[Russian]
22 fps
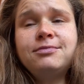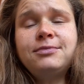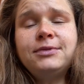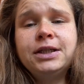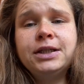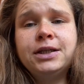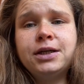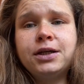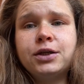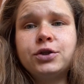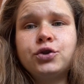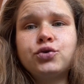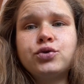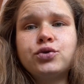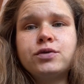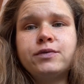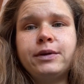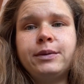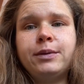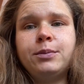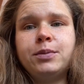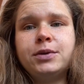Я хочу с
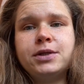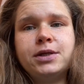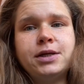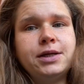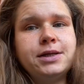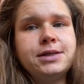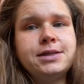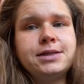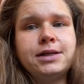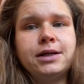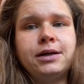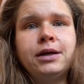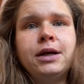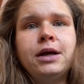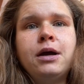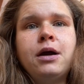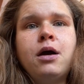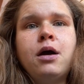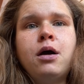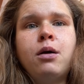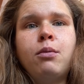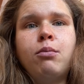вами поделиться
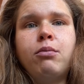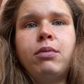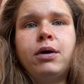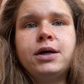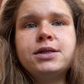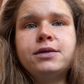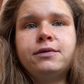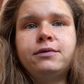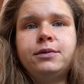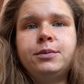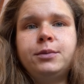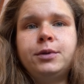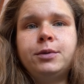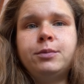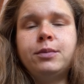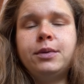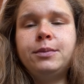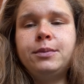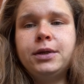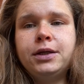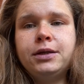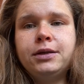базовыми
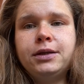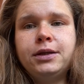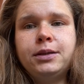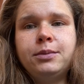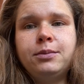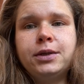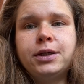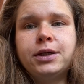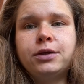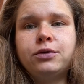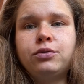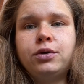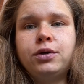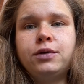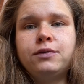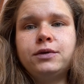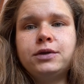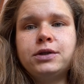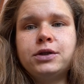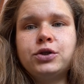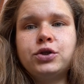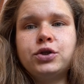моментами, которые
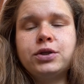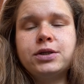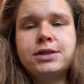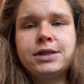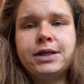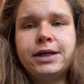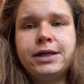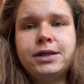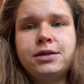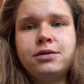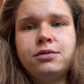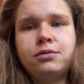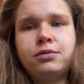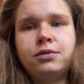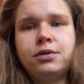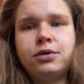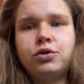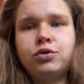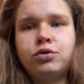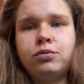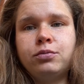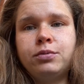вы должны знать,
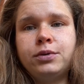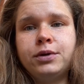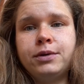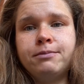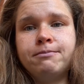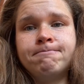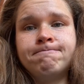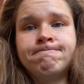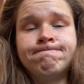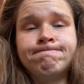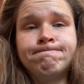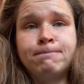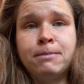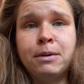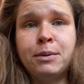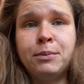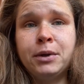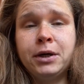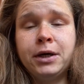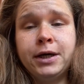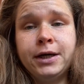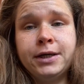а, чтобы
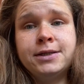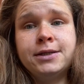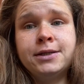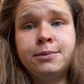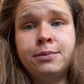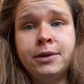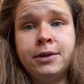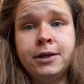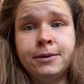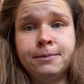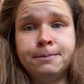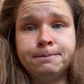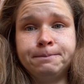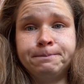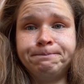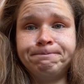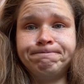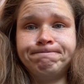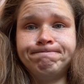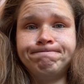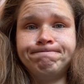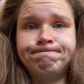помогать себе.
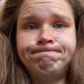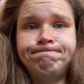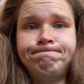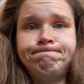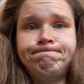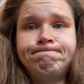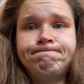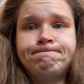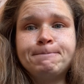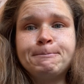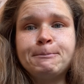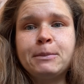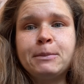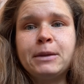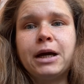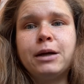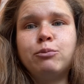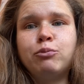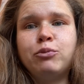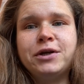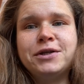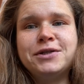
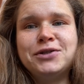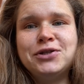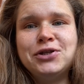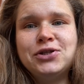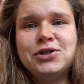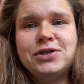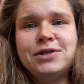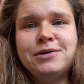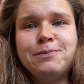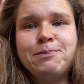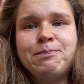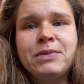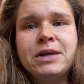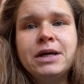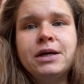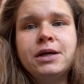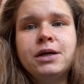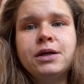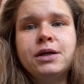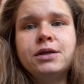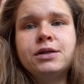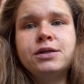Простите,
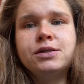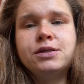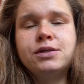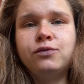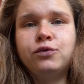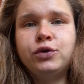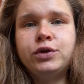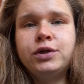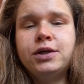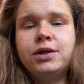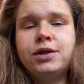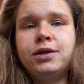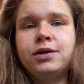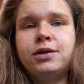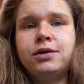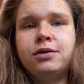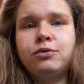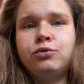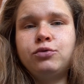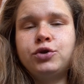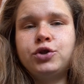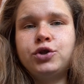
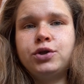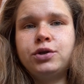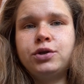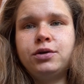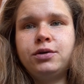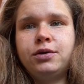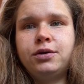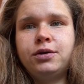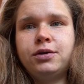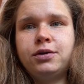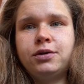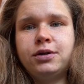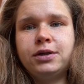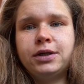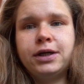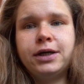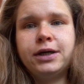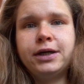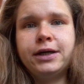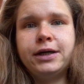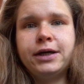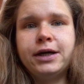сегодня очень
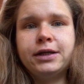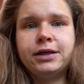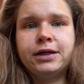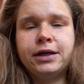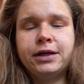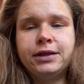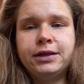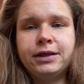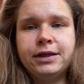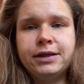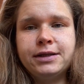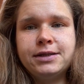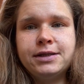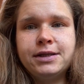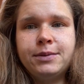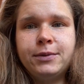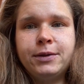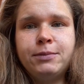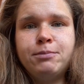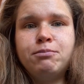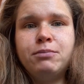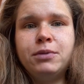такая открытая
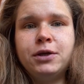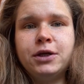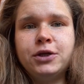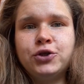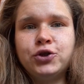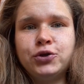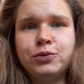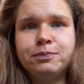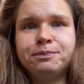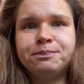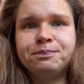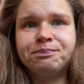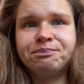тема – печень.